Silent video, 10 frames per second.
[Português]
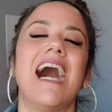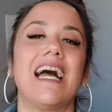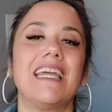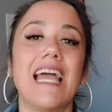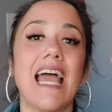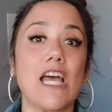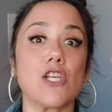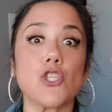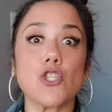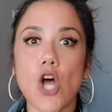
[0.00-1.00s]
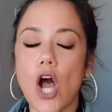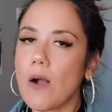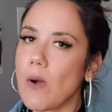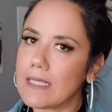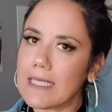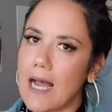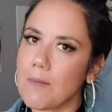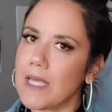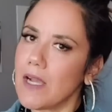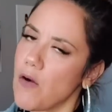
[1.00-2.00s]
Aí é só
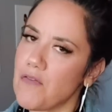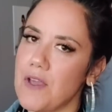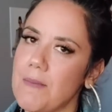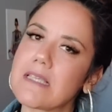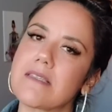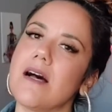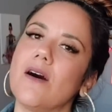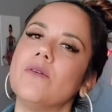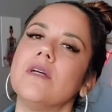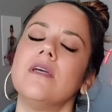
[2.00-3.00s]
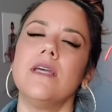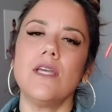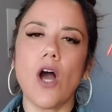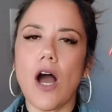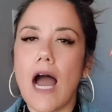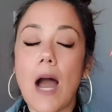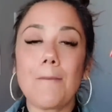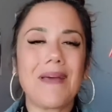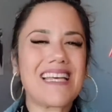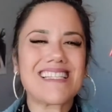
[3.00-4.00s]
aguardar a minha confirmação. E ó,
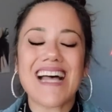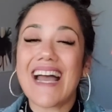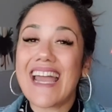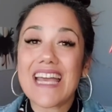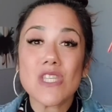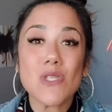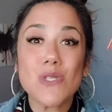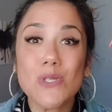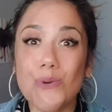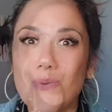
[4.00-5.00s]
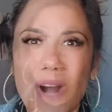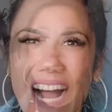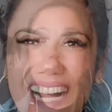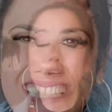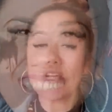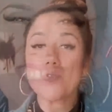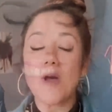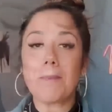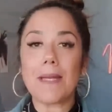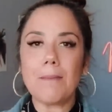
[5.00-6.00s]
a peça é sua. Se essa for a
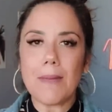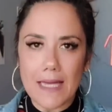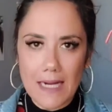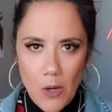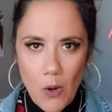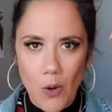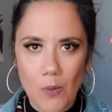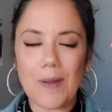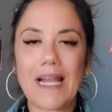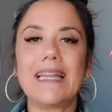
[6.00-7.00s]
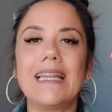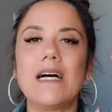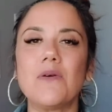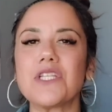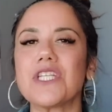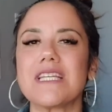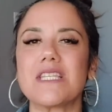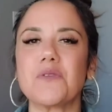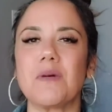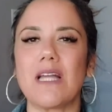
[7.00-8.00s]
sua primeira compra, não
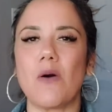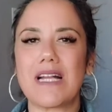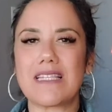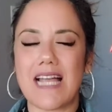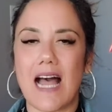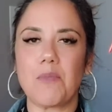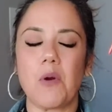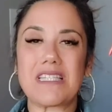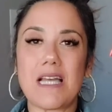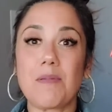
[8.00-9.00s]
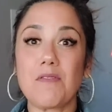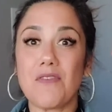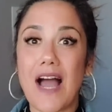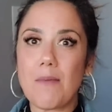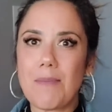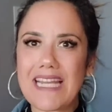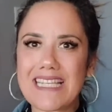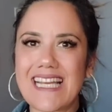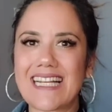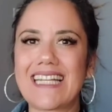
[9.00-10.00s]
esqueça de mandar um WhatsApp. O WhatsApp vai
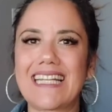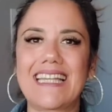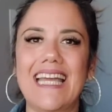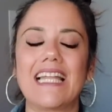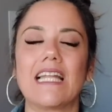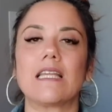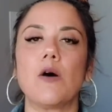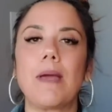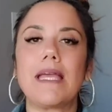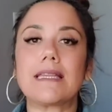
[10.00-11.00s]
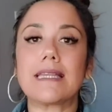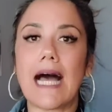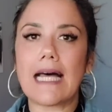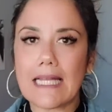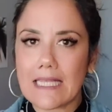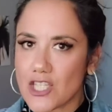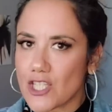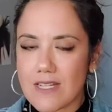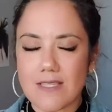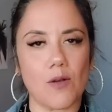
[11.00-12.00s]
aparecer aqui na tela, também tá na
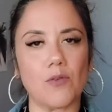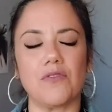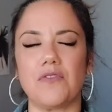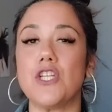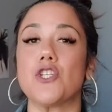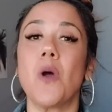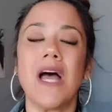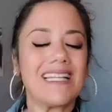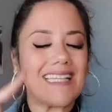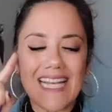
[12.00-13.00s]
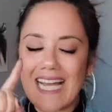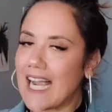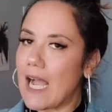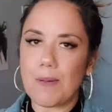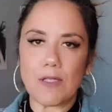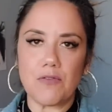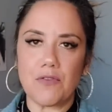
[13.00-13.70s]
descrição do vídeo, tá na capa